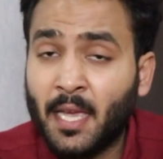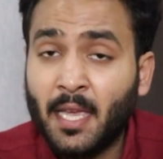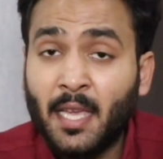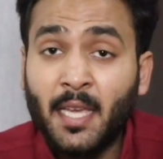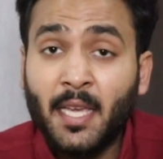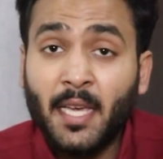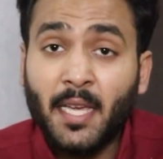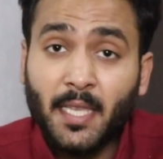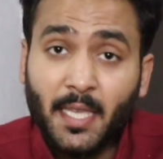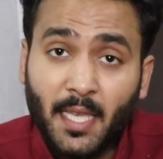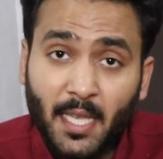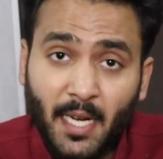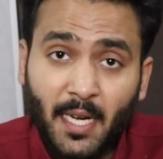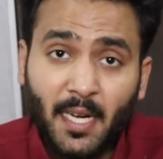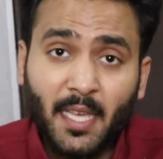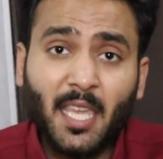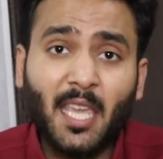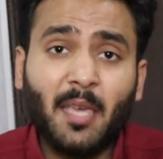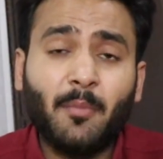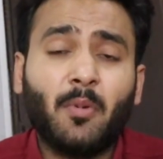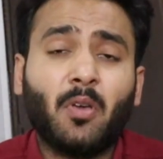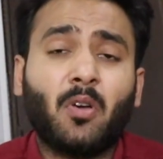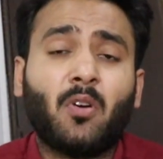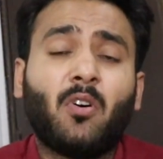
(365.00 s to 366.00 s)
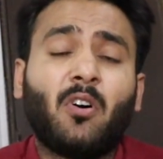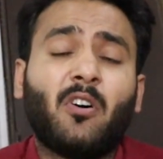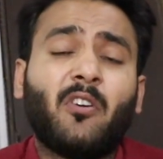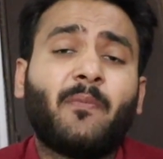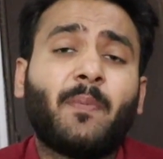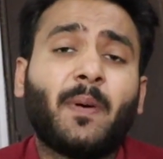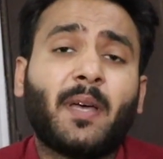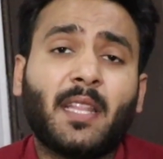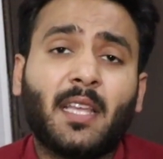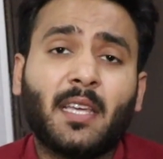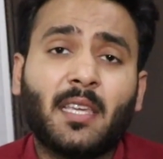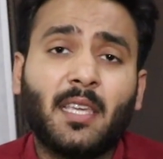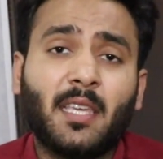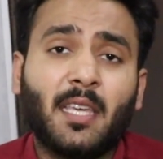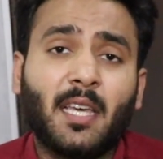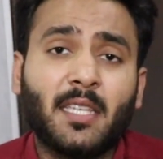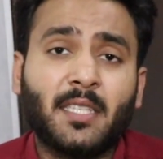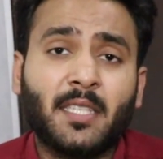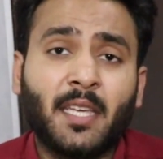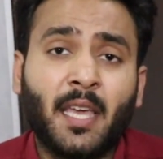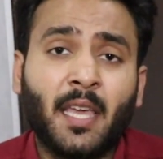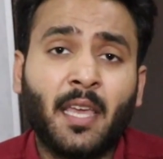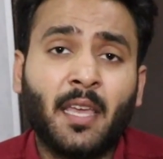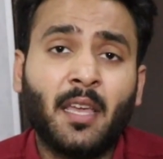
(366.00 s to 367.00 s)
जाए या लड़के में खौफ पैदा
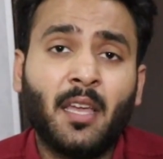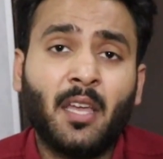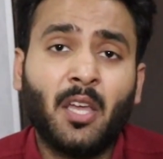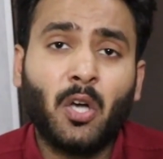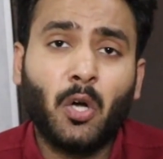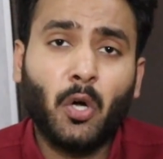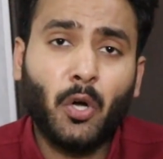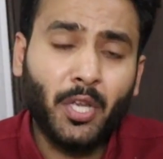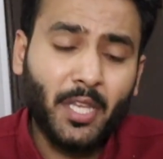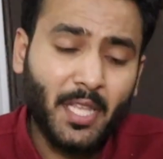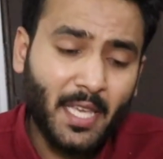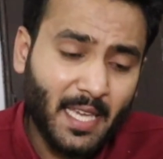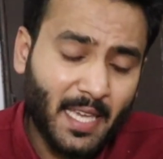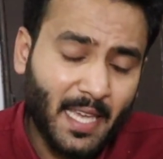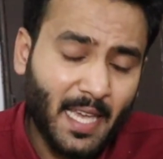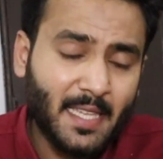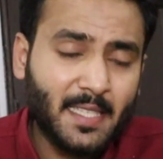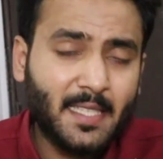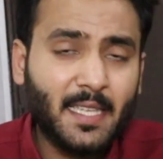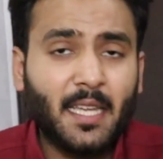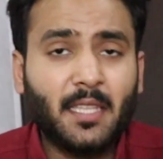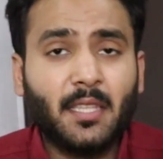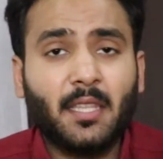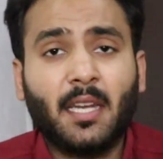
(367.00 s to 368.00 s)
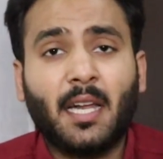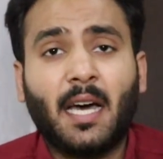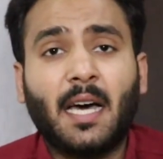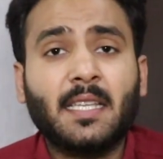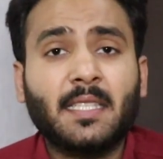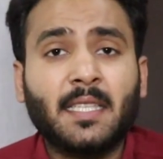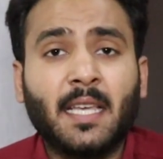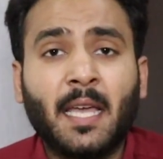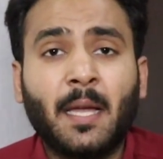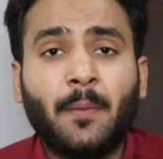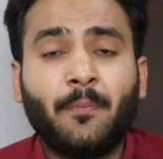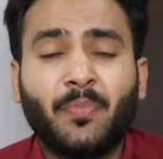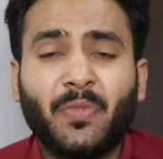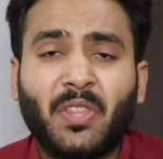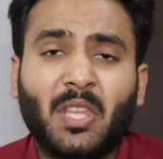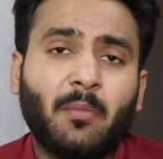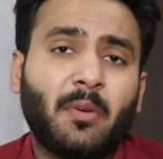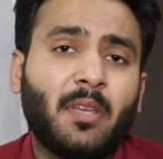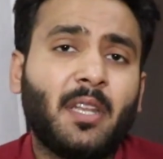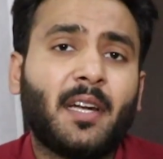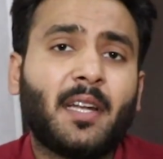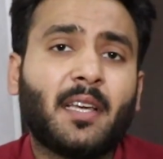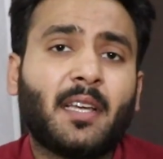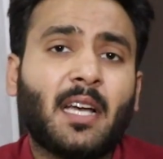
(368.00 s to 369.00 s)
किया जाए और ये कैसा एतराज़ है
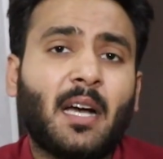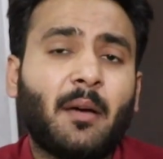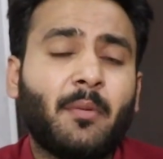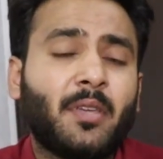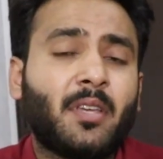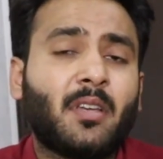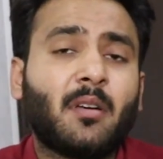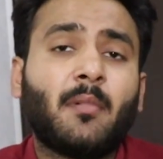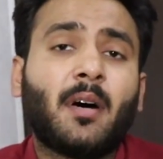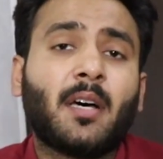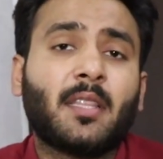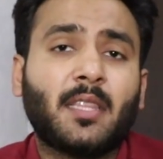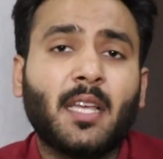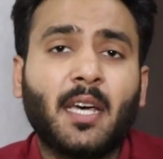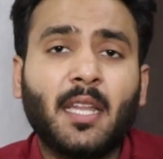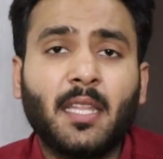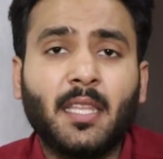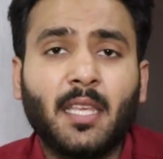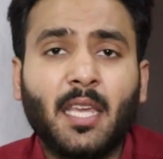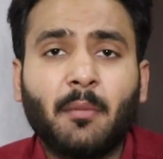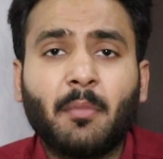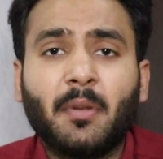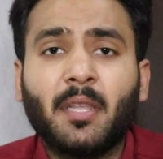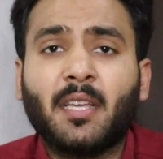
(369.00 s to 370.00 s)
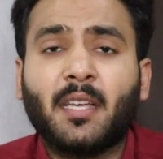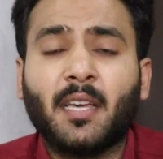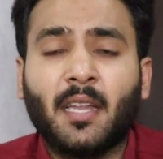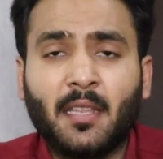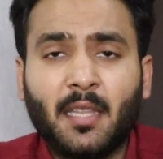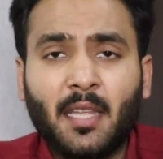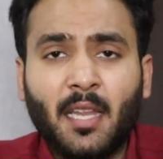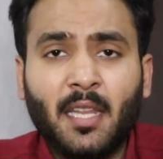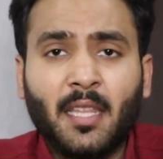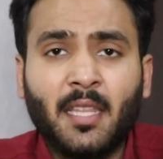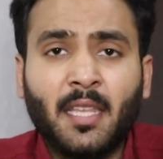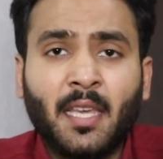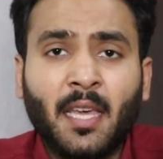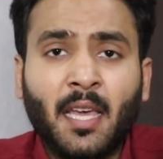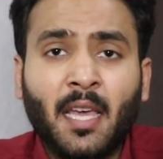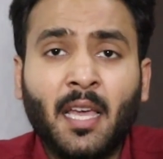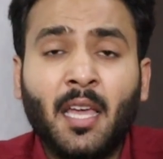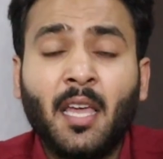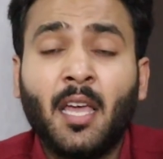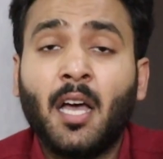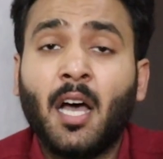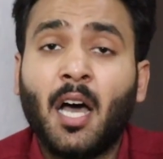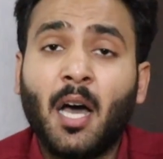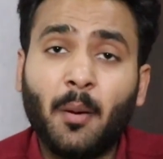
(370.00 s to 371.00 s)
कि भाई लड़का अभी कमाता नहीं है हमने करना नहीं
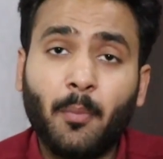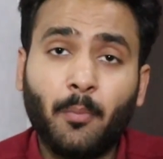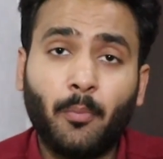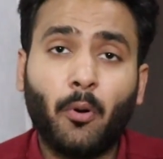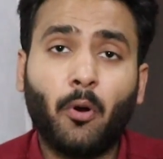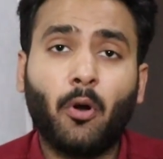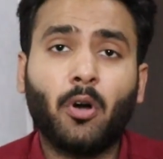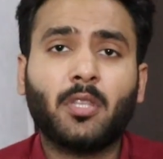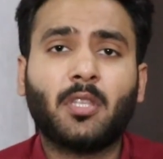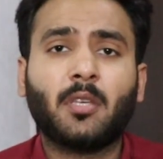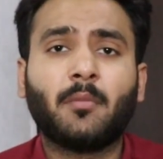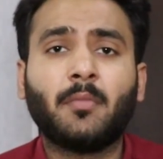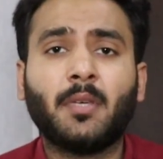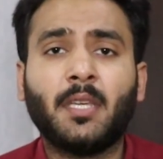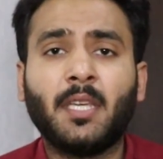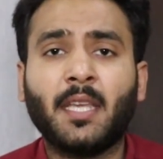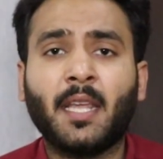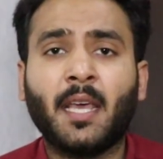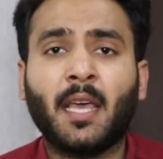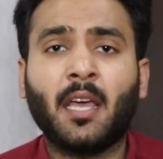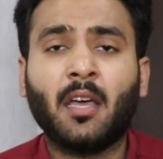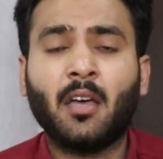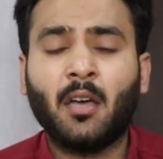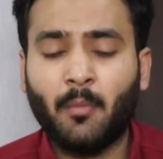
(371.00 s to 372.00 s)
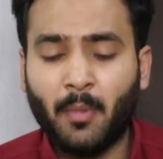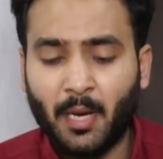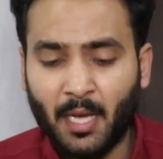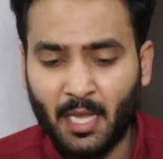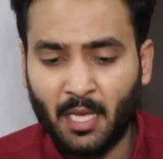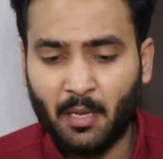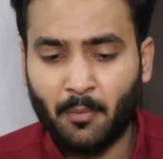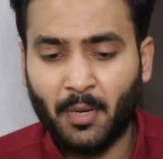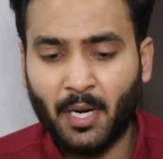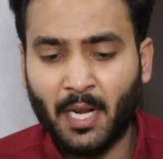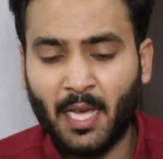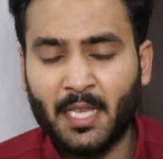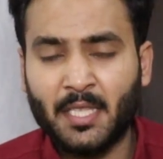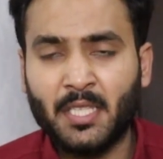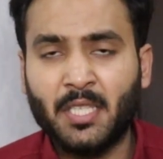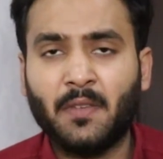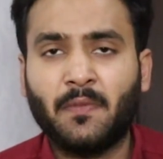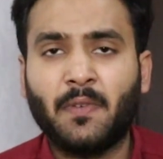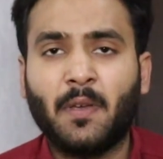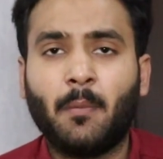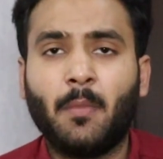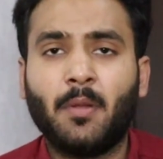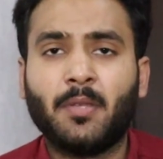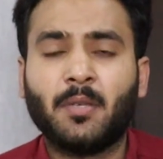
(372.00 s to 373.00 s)
है हम बहुत अमीर हैं हमारी एक बड़ा
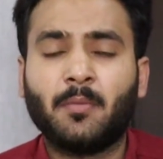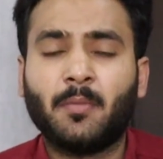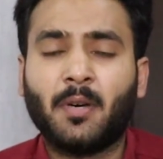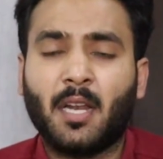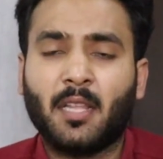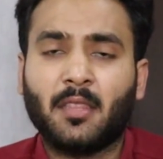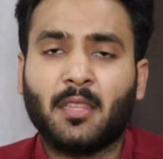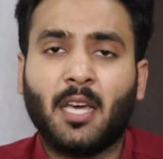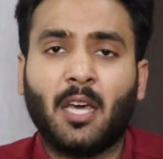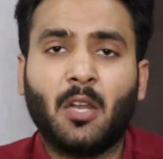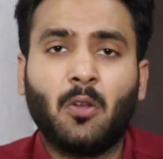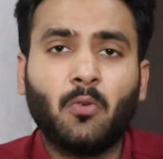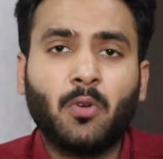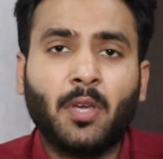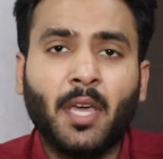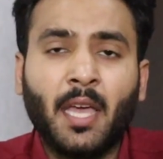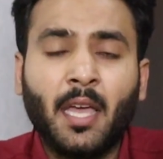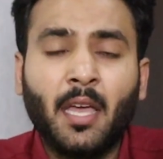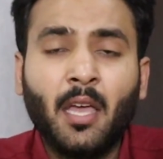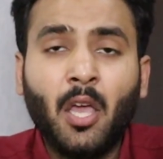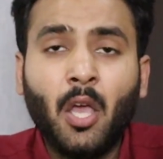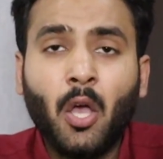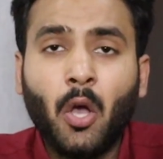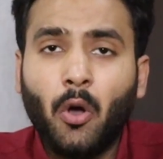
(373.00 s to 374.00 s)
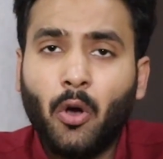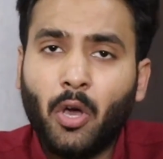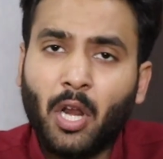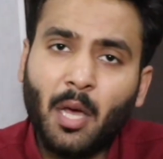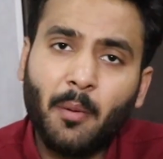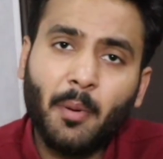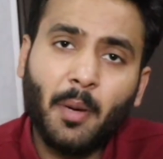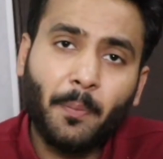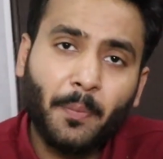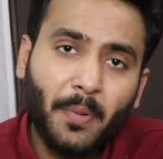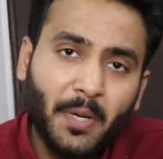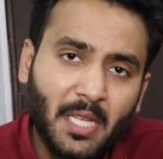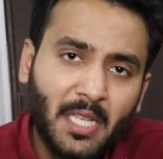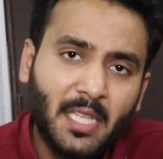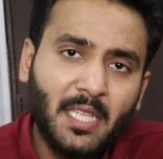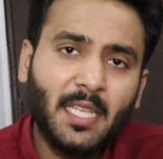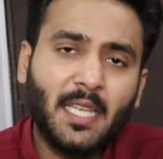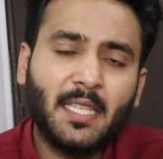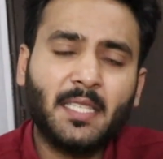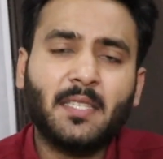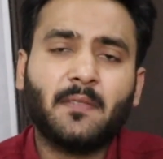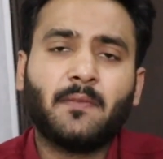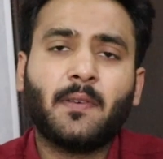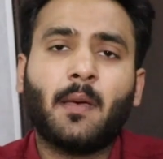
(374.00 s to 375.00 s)
अच्छी फैमिली से हमारा ताल्लुक है और हम अपनी ही
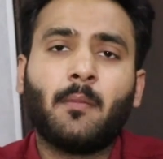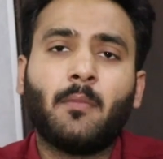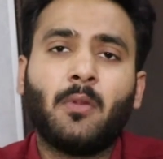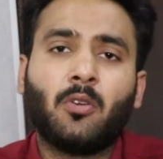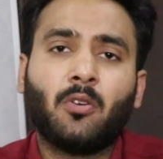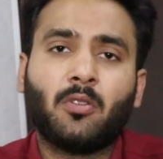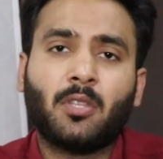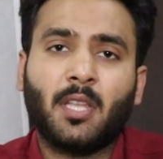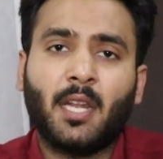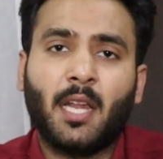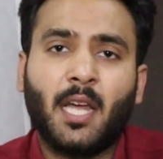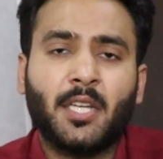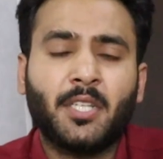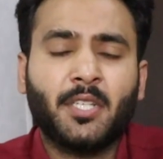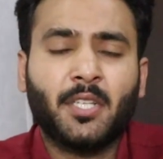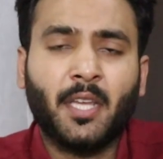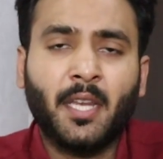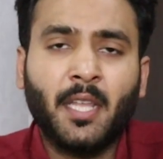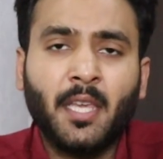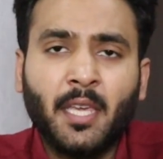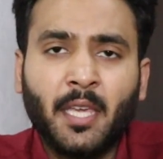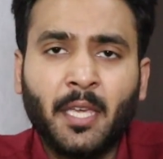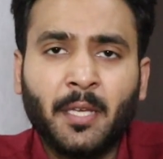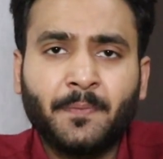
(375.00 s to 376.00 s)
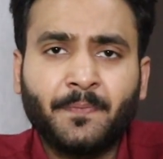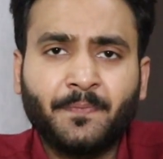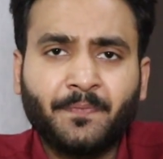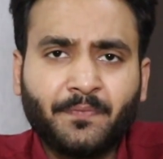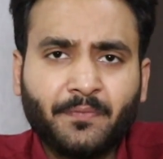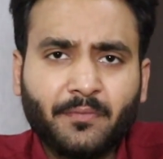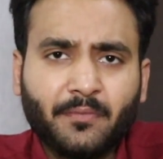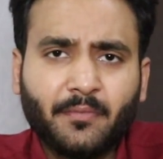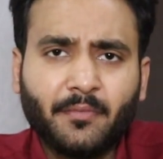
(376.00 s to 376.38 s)
जैसी फैमिली को तलाश करेंगे